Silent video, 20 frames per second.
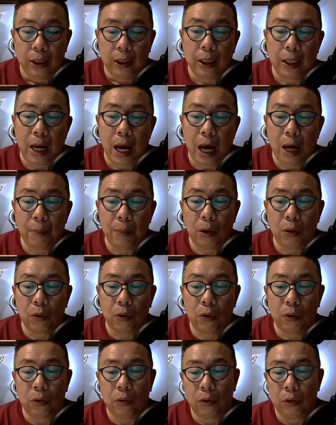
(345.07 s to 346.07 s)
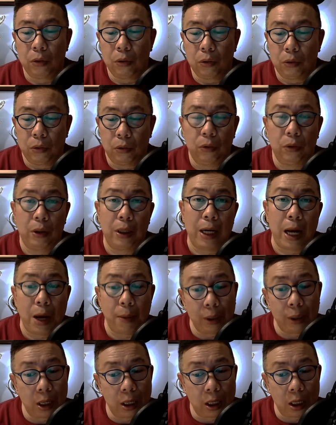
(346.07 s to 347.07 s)
Ganahan man ko o ganahan
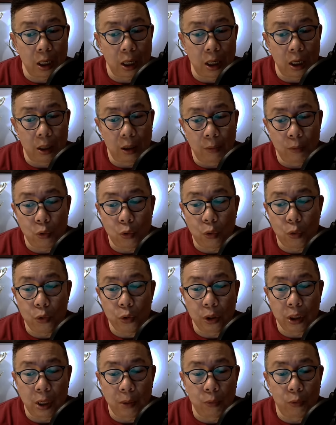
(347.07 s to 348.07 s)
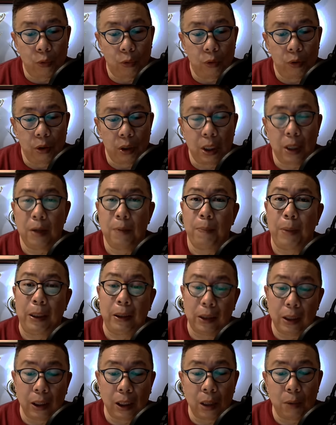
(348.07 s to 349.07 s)
mga ka nga mukuyog na mo kay
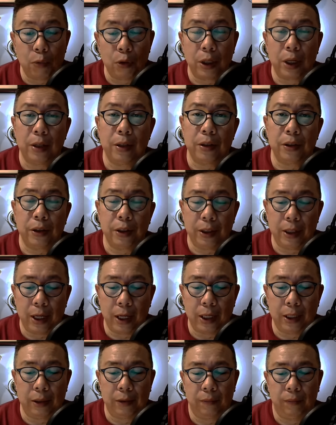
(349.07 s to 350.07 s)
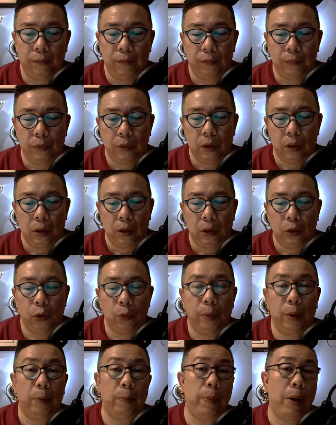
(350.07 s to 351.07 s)
palitan ka na mo kindis tindahan.
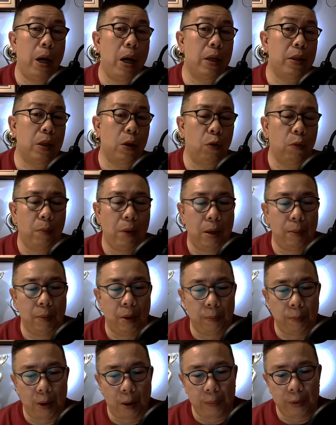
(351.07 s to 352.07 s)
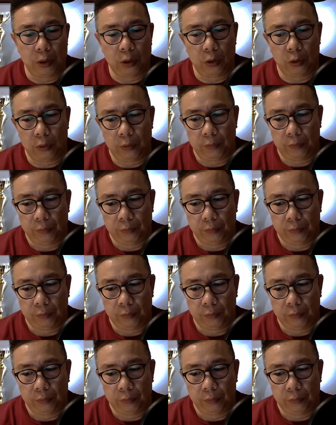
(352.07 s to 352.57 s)
Tubag pa sa kong mama Papa Joe.